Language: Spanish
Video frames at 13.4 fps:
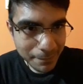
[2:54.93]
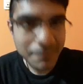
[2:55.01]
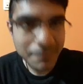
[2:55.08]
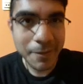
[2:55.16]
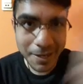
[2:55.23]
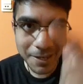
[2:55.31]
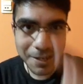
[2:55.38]

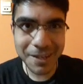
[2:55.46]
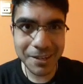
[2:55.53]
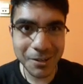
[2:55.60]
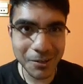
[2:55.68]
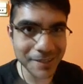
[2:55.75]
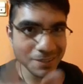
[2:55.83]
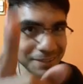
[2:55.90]
Bien,
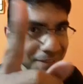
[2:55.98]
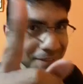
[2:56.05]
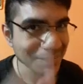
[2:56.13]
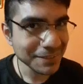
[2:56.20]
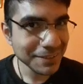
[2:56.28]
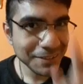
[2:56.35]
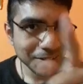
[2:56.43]
ahora sí.
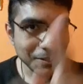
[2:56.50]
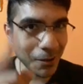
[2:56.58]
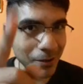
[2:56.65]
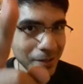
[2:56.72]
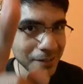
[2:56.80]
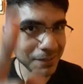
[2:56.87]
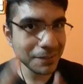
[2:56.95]

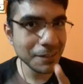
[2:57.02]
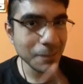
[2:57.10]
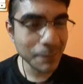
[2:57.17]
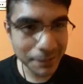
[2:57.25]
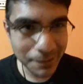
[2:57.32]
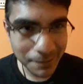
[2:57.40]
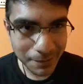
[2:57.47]
Ahora sí
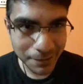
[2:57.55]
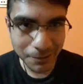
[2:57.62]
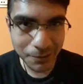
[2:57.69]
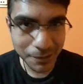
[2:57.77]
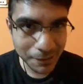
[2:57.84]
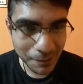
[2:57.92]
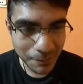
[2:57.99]
apreté bien,
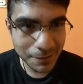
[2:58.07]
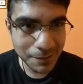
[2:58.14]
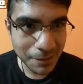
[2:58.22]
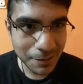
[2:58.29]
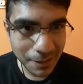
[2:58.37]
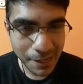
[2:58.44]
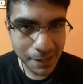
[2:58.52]

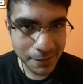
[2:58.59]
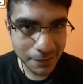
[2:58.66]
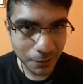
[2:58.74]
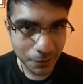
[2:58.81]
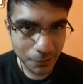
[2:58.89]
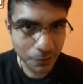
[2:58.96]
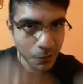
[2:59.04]
correctamente el
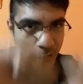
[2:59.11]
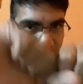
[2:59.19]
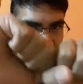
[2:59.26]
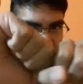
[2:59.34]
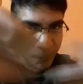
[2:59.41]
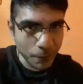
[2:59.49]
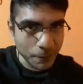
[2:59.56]
lanzador.
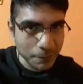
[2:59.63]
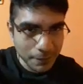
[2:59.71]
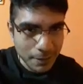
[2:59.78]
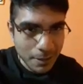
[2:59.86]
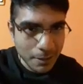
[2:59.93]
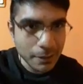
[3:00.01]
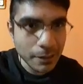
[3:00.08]

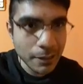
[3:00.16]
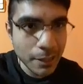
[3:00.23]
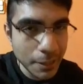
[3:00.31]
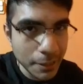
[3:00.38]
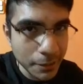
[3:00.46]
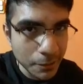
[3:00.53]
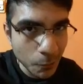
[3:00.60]

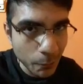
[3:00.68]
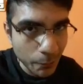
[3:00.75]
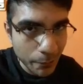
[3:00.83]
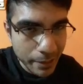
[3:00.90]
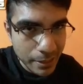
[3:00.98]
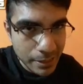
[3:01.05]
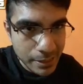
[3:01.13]
Let it
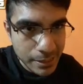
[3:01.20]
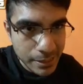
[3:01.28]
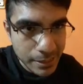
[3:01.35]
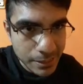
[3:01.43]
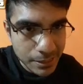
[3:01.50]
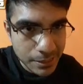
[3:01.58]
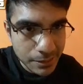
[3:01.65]
read.